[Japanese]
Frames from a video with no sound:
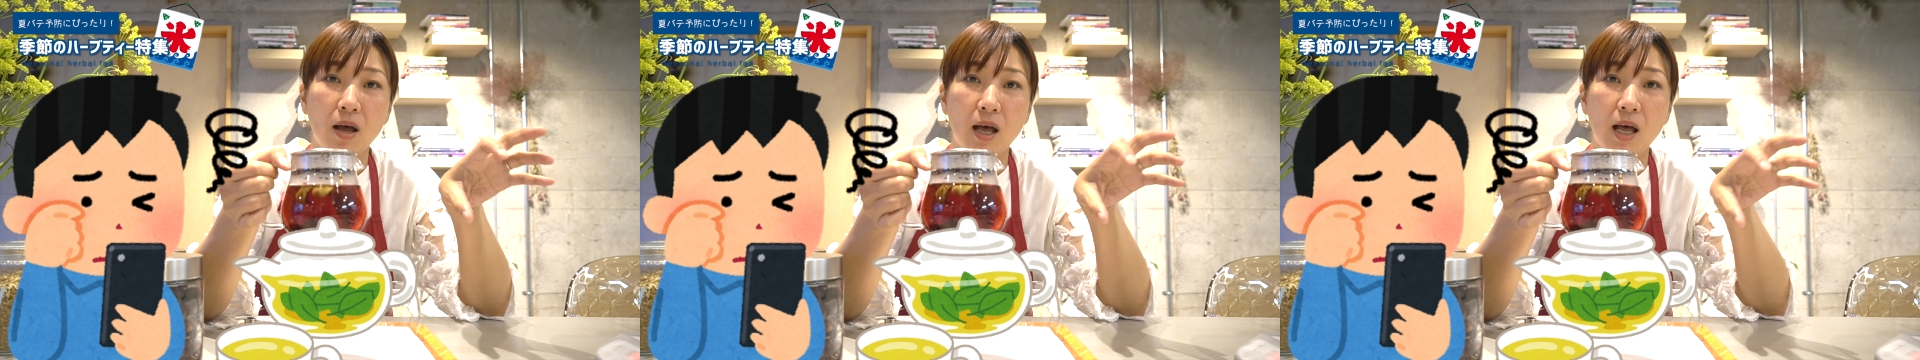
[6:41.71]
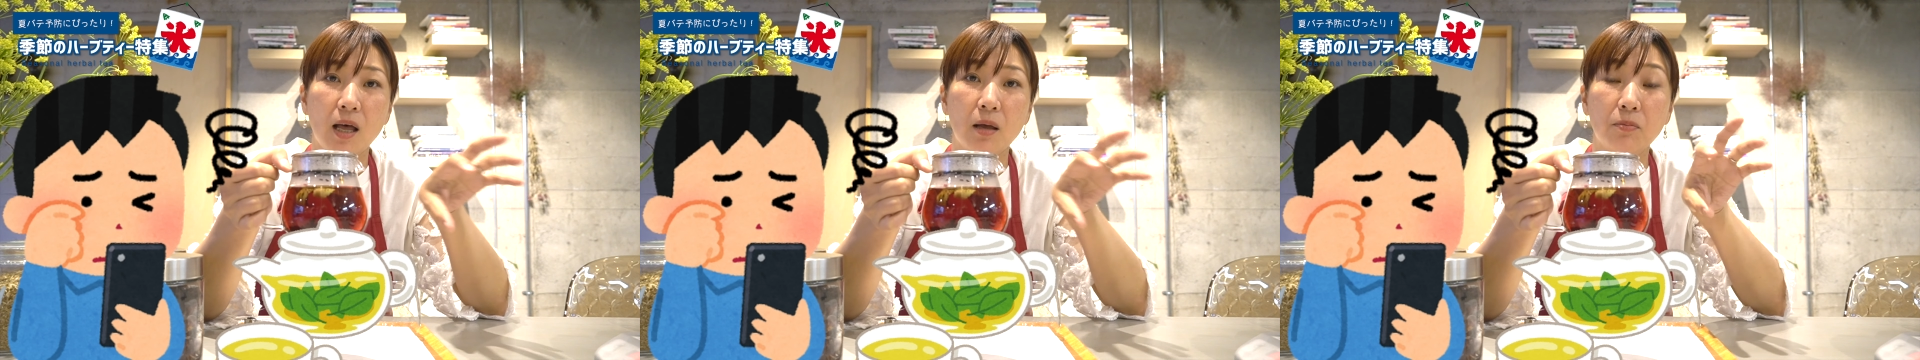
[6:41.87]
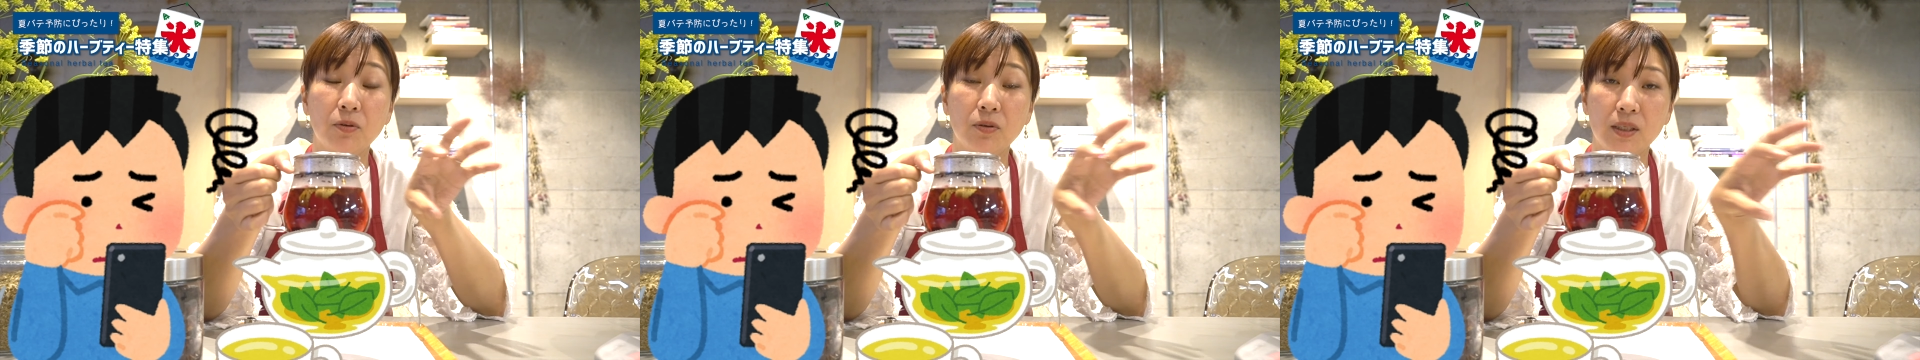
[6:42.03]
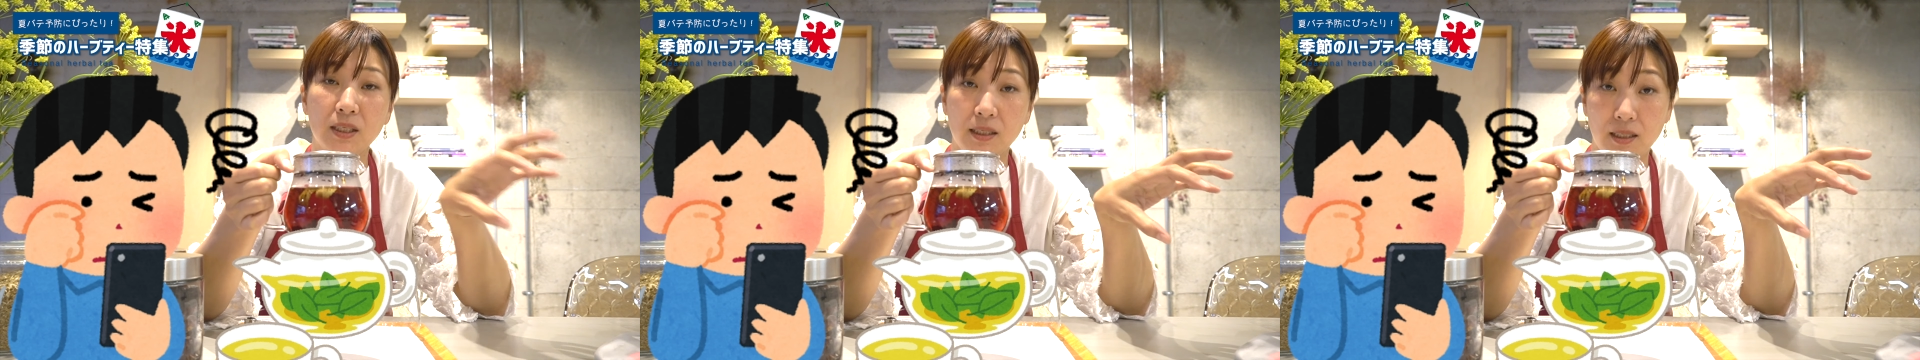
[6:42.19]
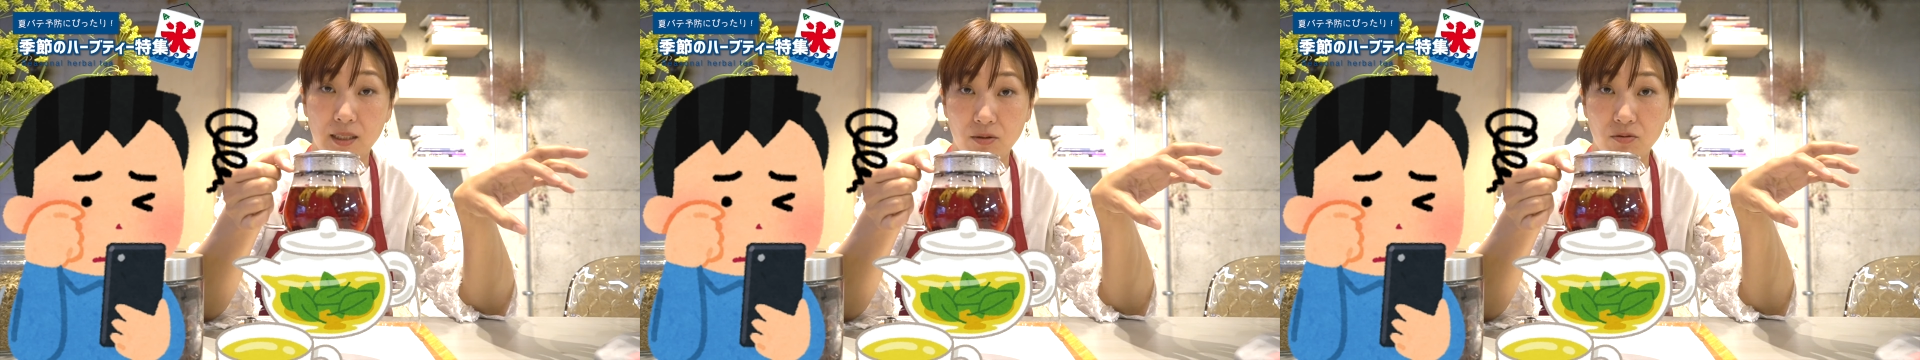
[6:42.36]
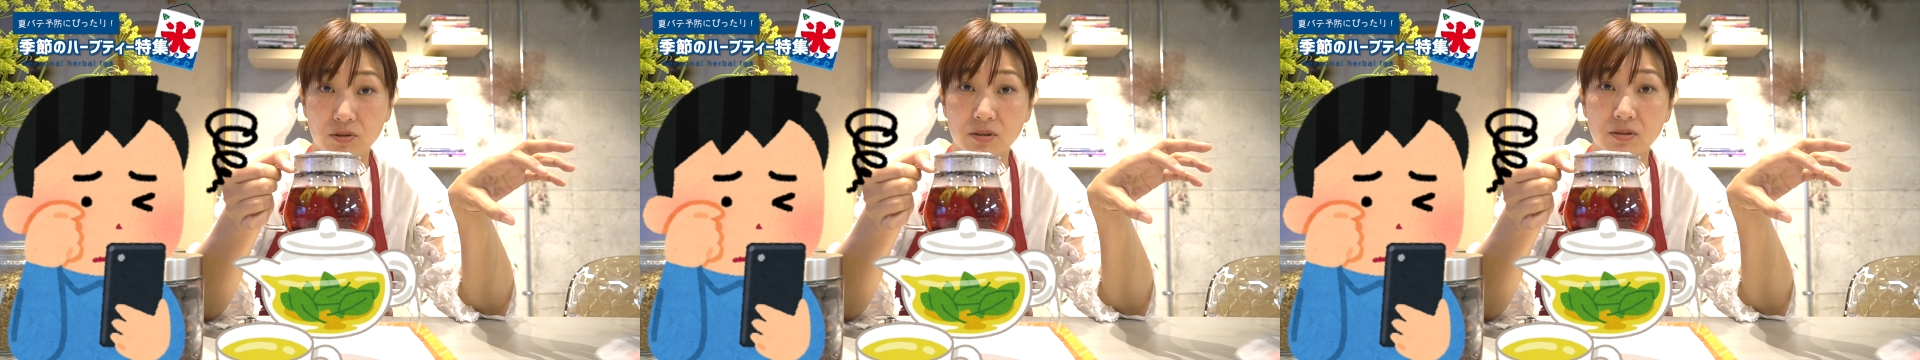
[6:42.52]

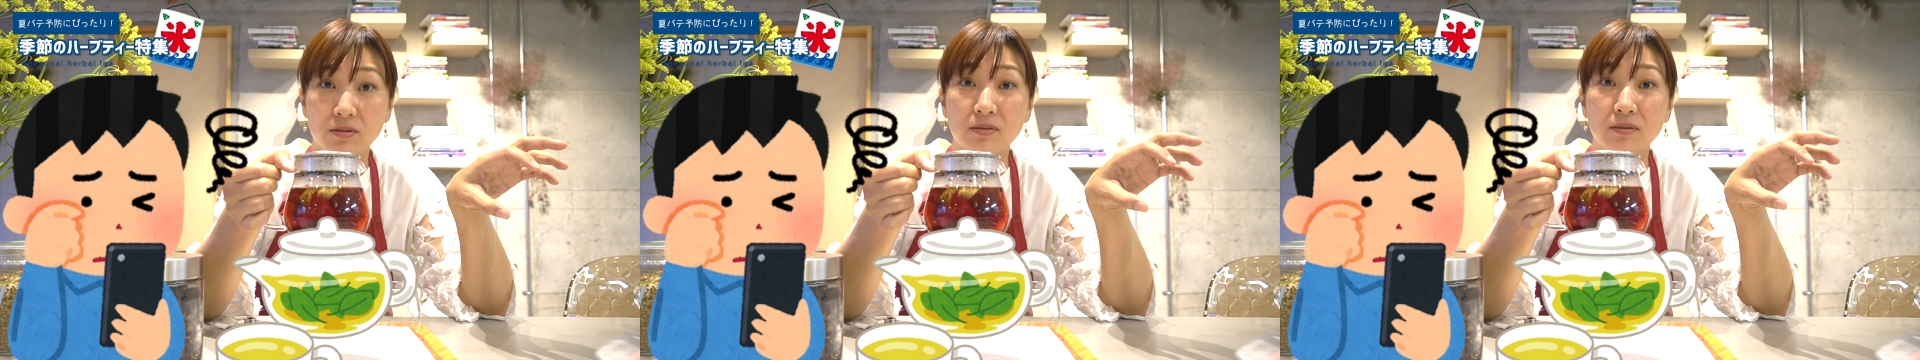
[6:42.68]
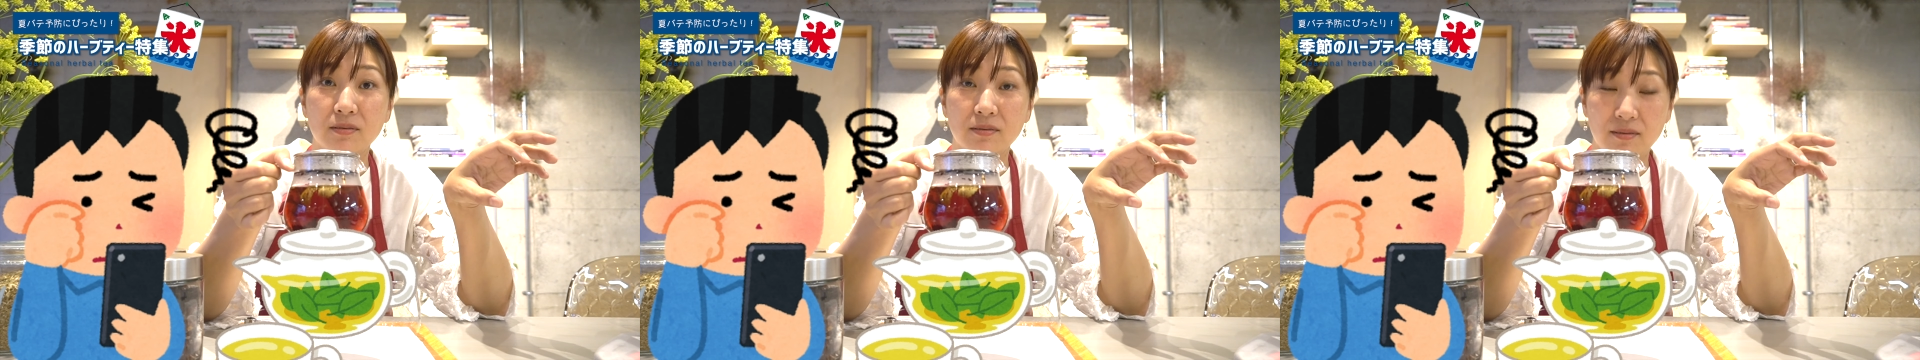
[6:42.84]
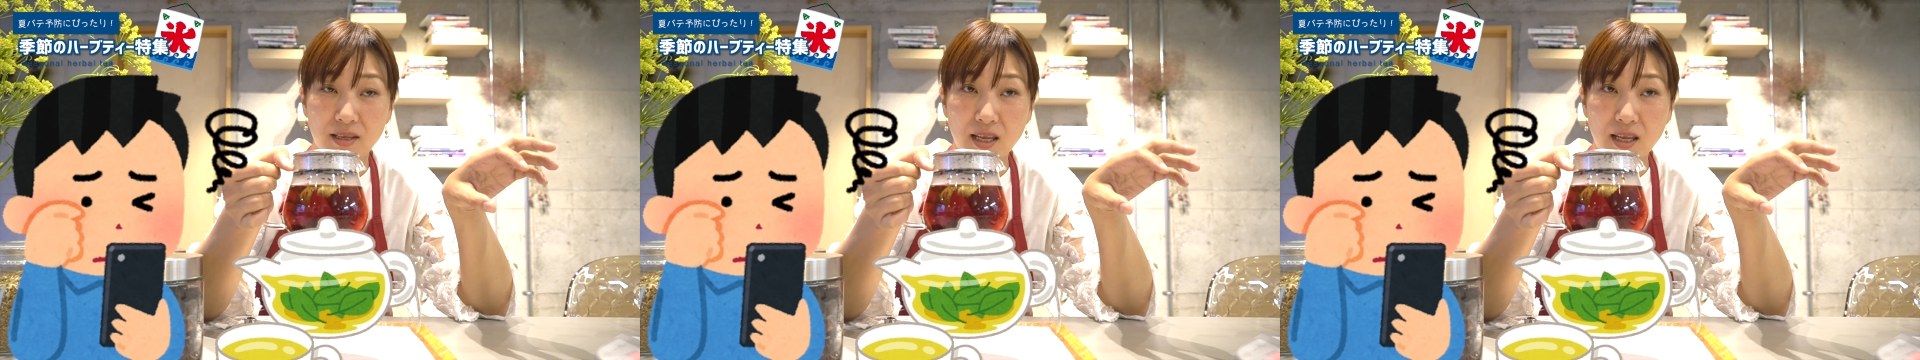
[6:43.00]
ハーブティーを作っ